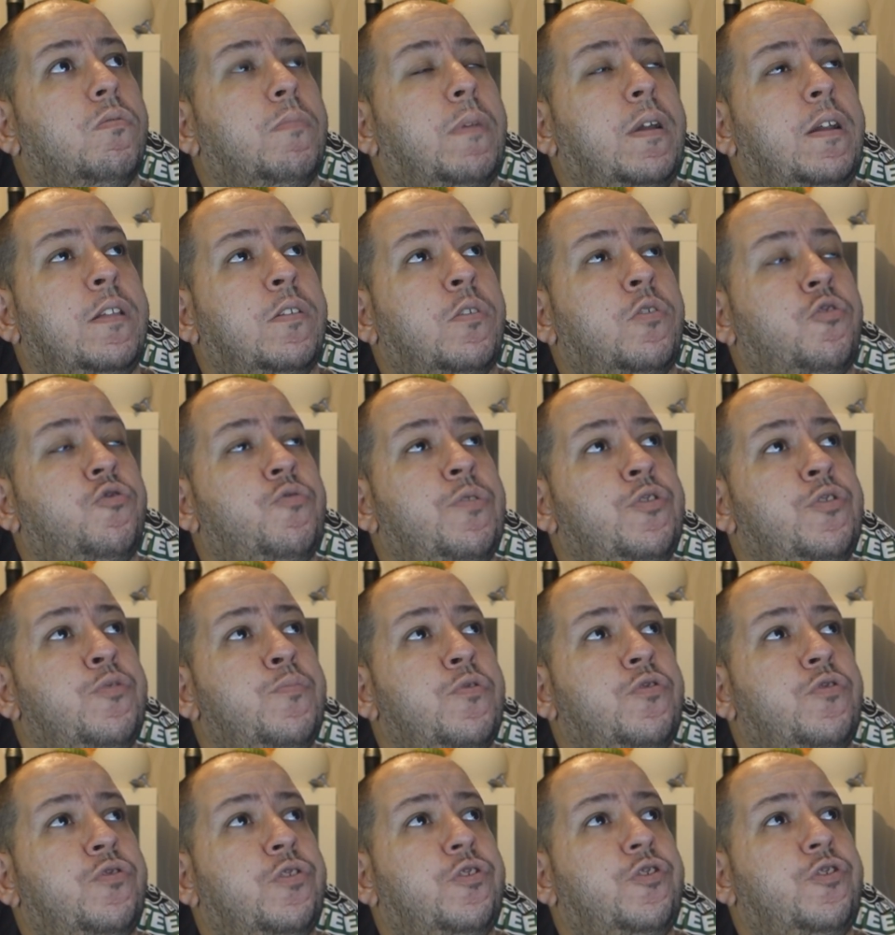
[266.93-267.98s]
bah, L'étranger de
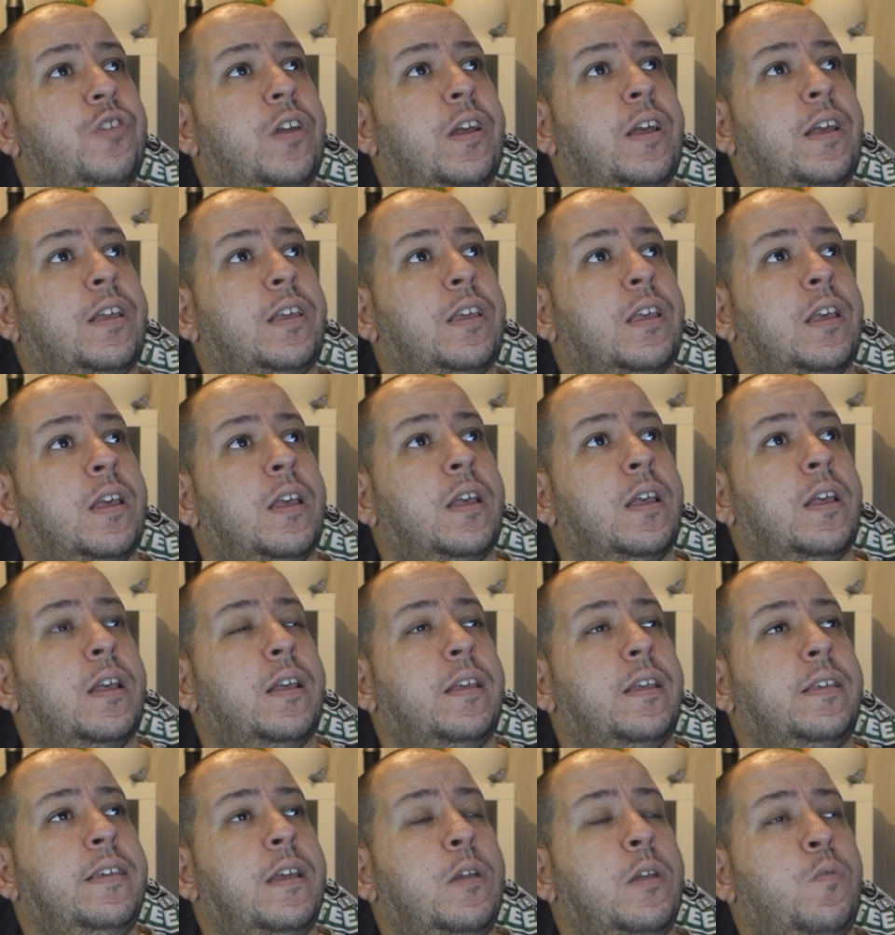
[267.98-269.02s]
Monsieur Jack.
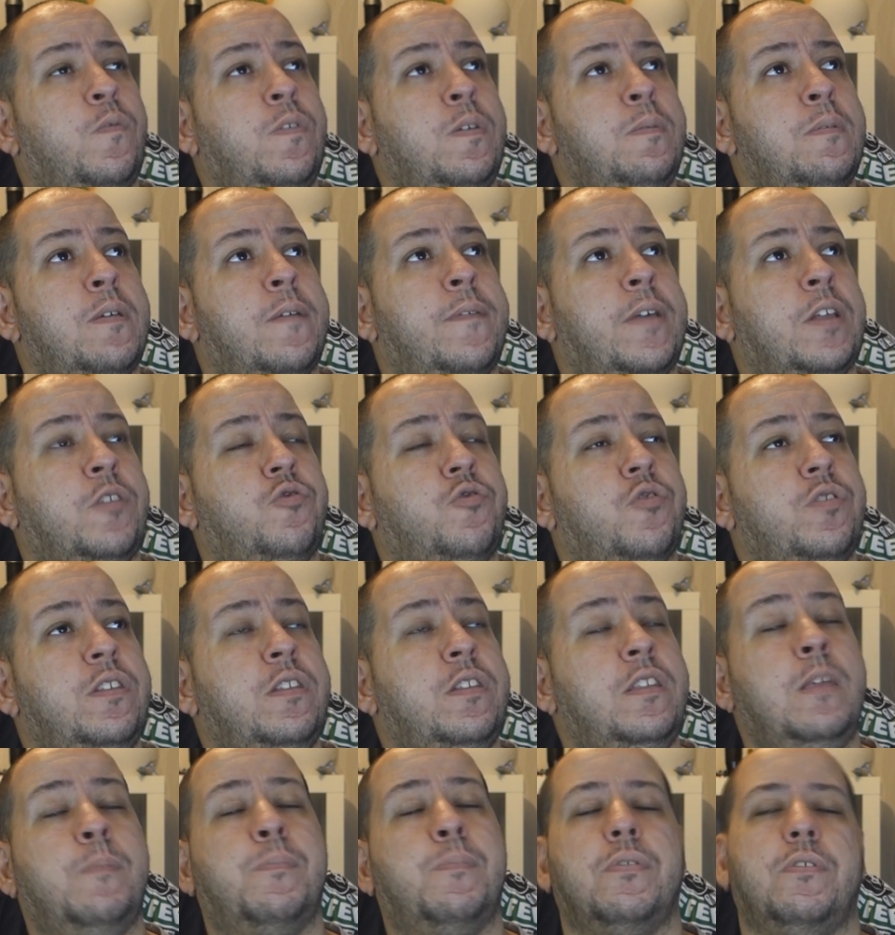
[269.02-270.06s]
Il y a le film avec
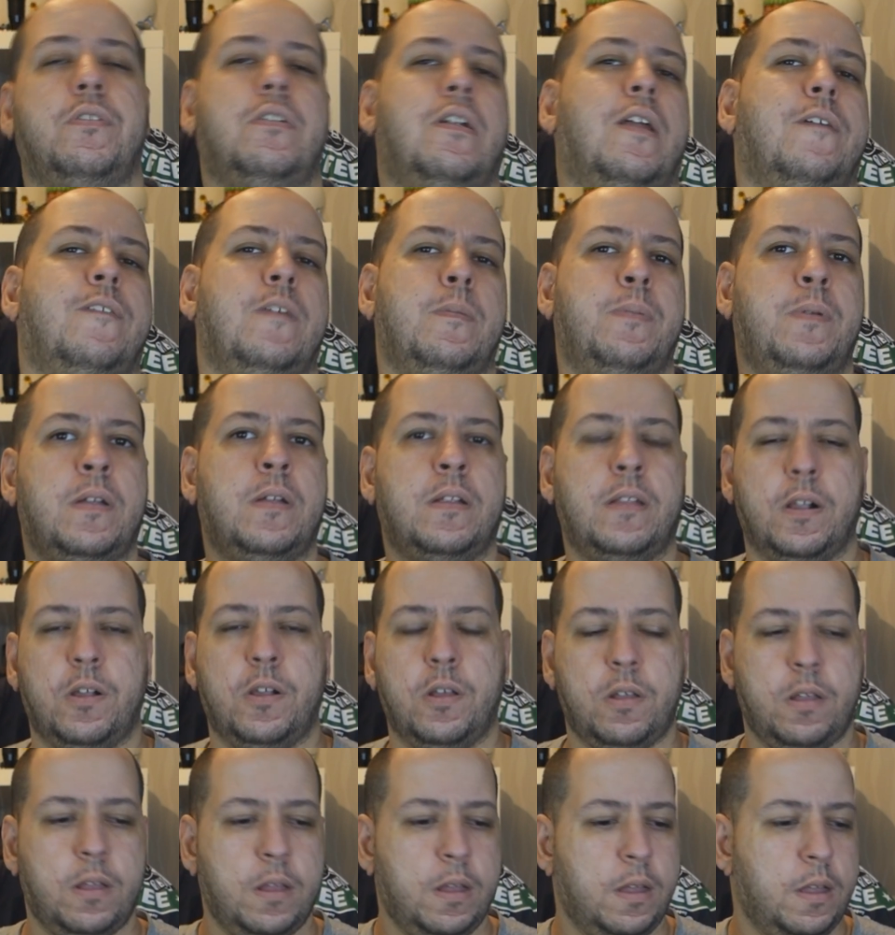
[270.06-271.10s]
Johnny Deep, il en a fait plein,
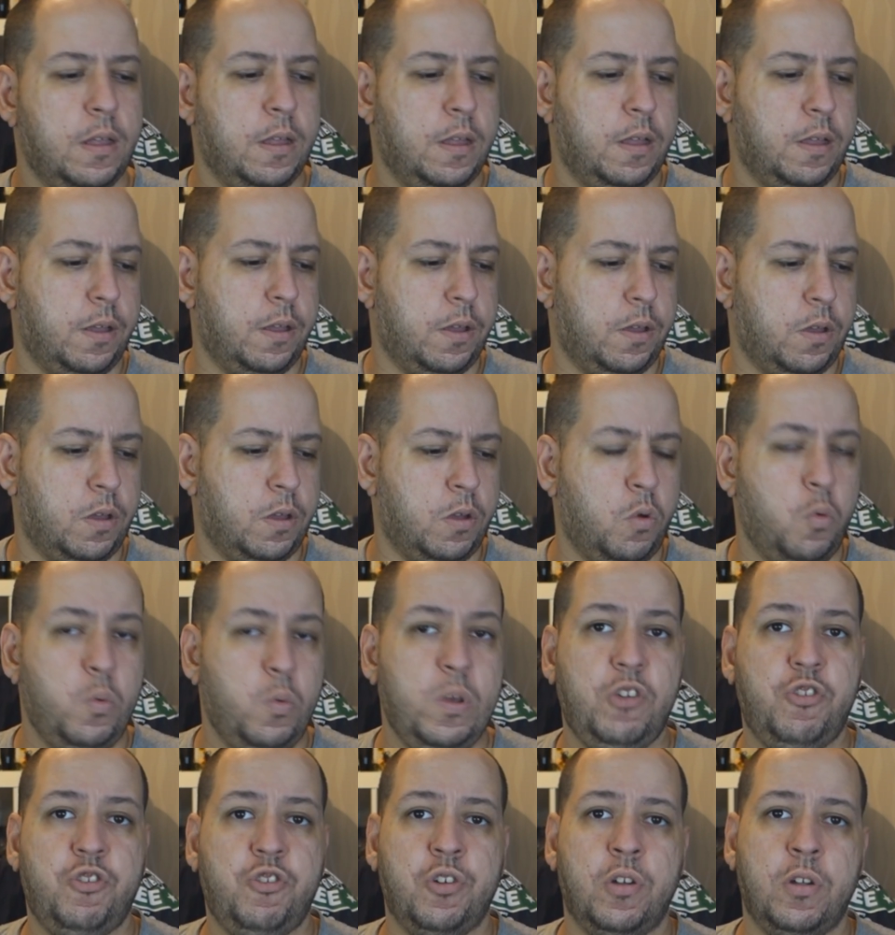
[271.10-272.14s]
d'accord euh,
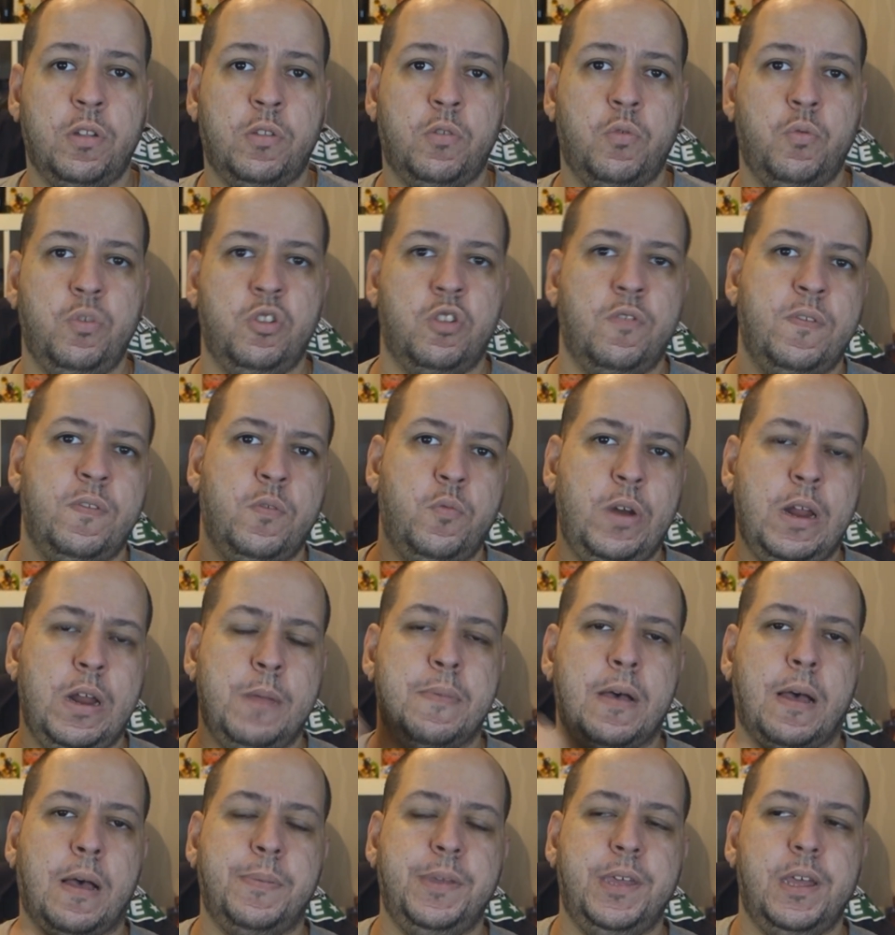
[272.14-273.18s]
Où il chante, où il,
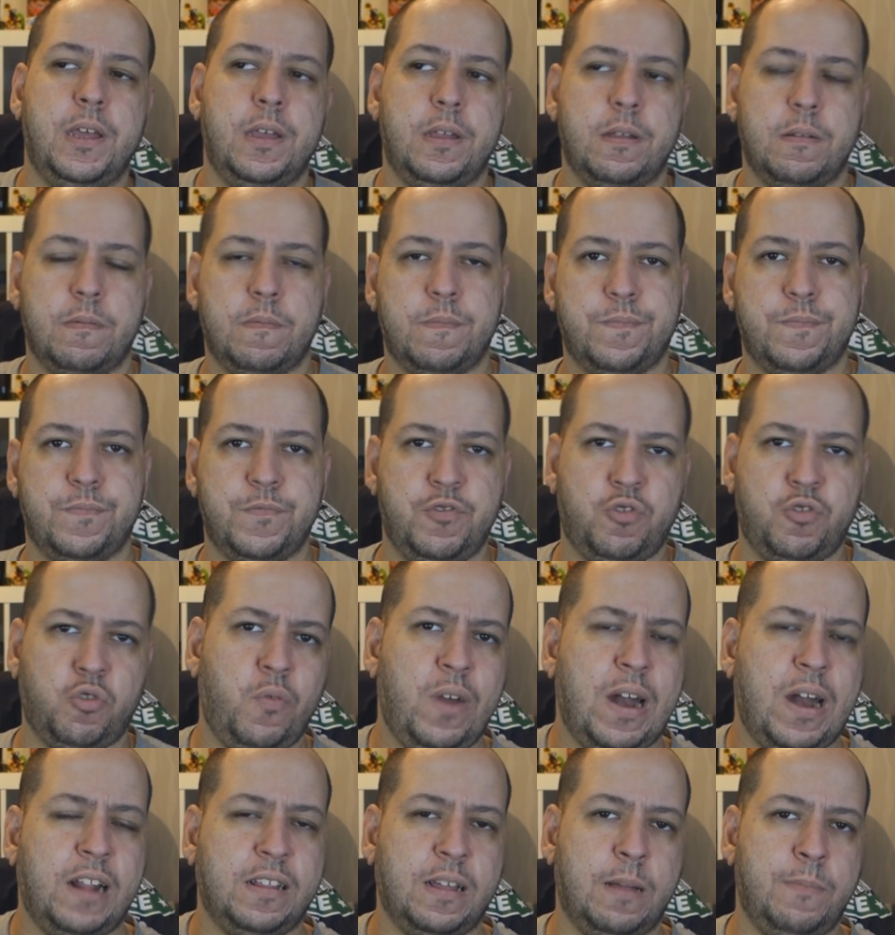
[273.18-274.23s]
est barbier. J'ai
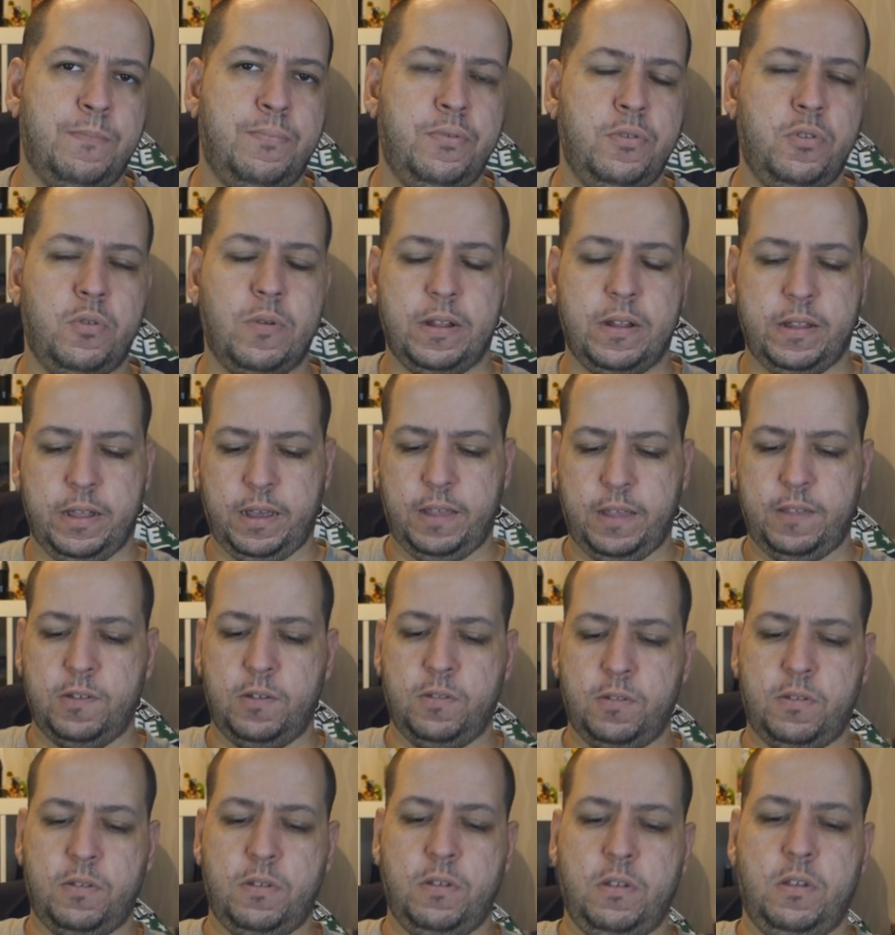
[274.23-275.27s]
trouvé la trame plutôt
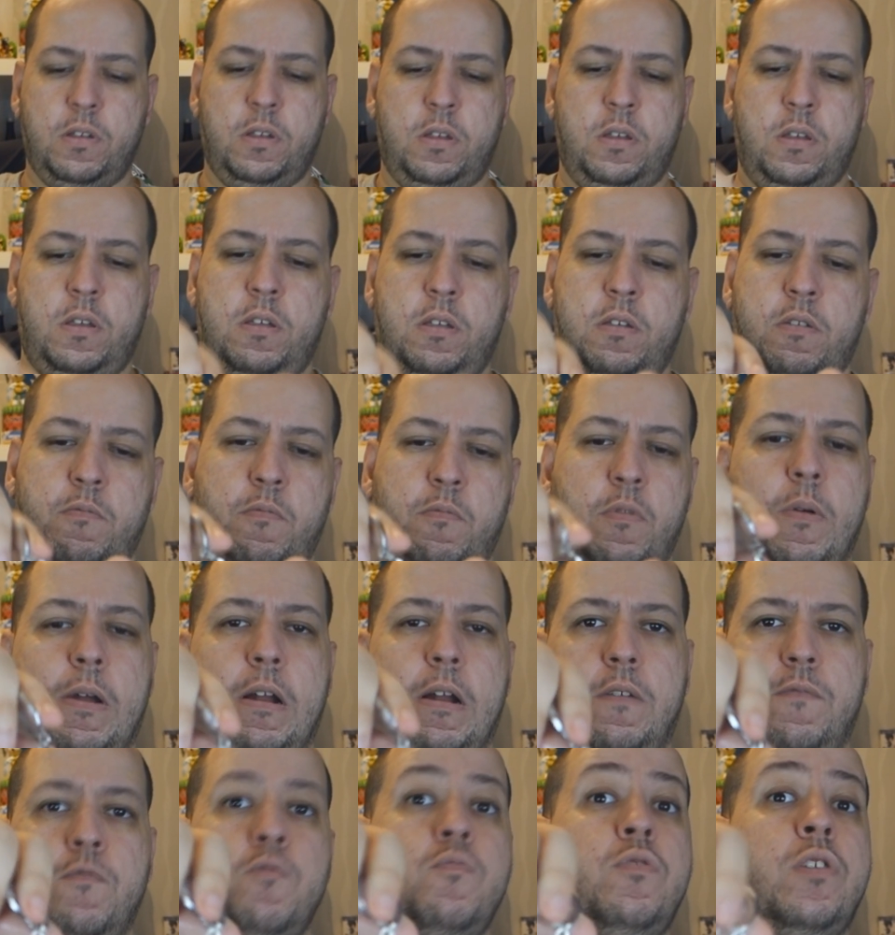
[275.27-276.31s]
intéressante. Mais
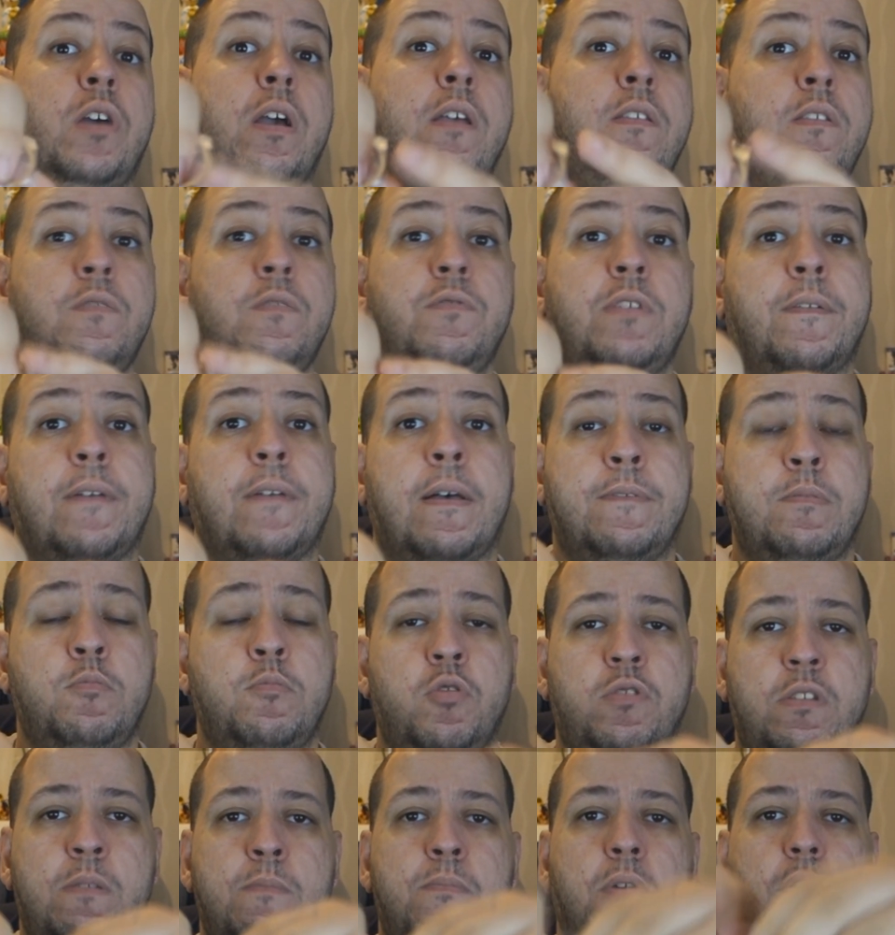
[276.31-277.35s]
voilà, vous me direz si vous avez un
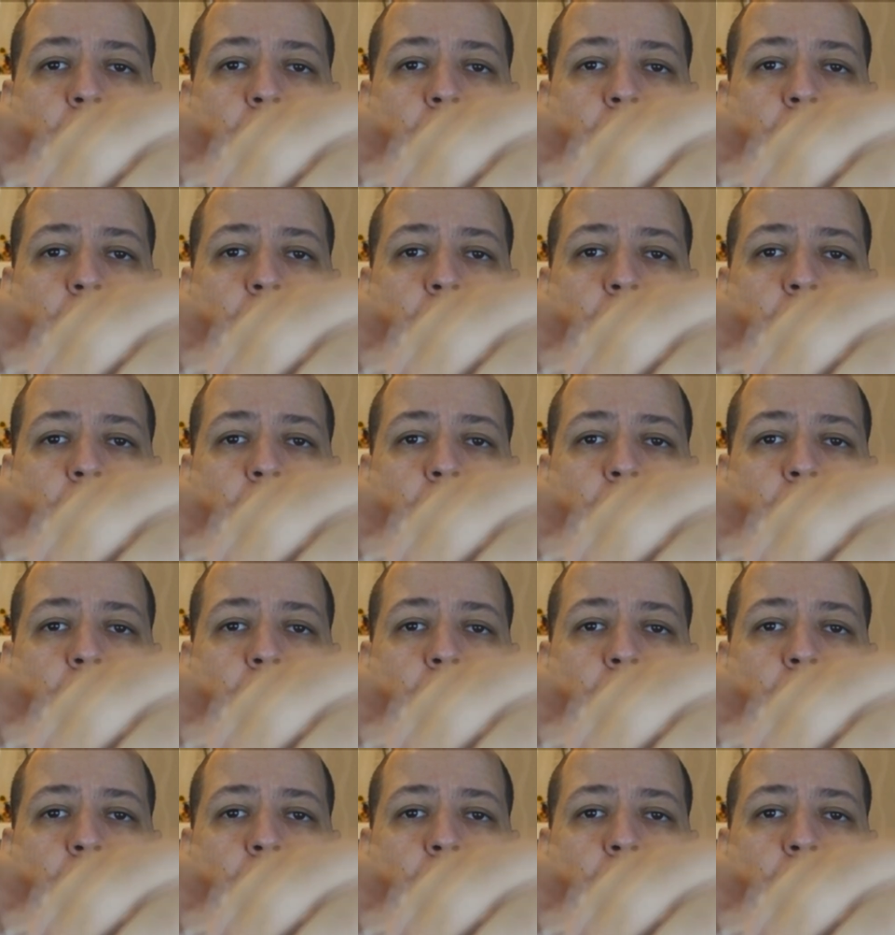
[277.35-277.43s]
film de Tim